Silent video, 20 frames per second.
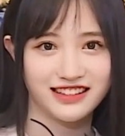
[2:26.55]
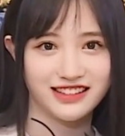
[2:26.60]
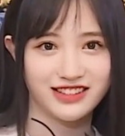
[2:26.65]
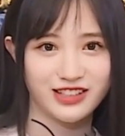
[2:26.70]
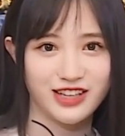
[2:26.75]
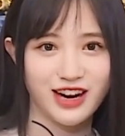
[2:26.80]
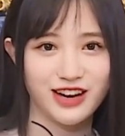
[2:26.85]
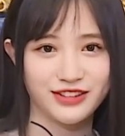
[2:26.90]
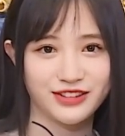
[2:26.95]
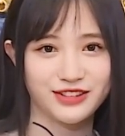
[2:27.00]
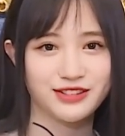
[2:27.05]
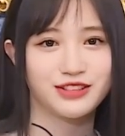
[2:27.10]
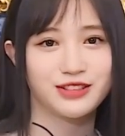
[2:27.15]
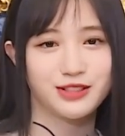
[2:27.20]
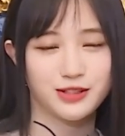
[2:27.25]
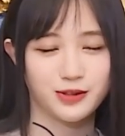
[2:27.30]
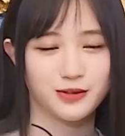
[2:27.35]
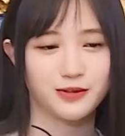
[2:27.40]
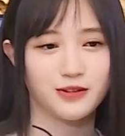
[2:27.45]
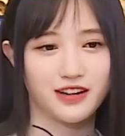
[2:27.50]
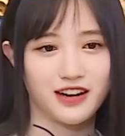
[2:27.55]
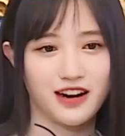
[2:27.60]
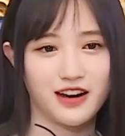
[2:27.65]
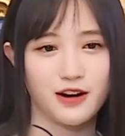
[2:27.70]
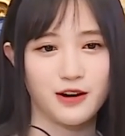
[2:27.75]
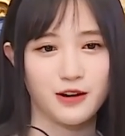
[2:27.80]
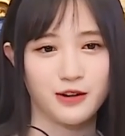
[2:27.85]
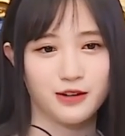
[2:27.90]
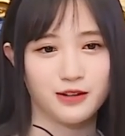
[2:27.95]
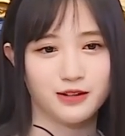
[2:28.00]
这样支持我，然
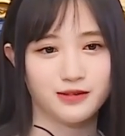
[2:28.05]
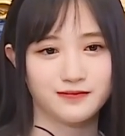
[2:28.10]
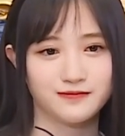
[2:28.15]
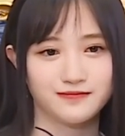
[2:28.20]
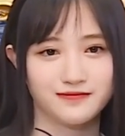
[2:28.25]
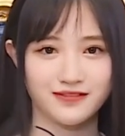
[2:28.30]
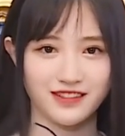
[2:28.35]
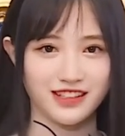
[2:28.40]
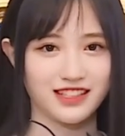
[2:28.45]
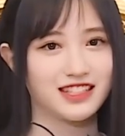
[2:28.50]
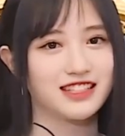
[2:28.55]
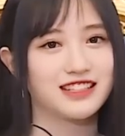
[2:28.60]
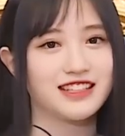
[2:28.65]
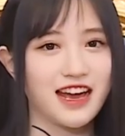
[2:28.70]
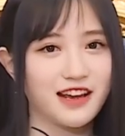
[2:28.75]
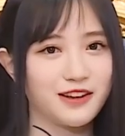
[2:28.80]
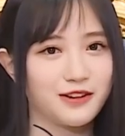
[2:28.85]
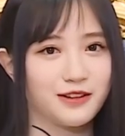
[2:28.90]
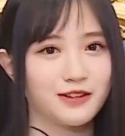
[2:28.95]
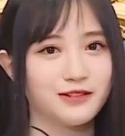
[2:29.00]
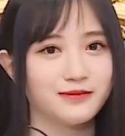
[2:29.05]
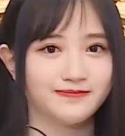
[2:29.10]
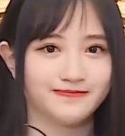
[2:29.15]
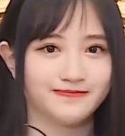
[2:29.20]
后一起加油。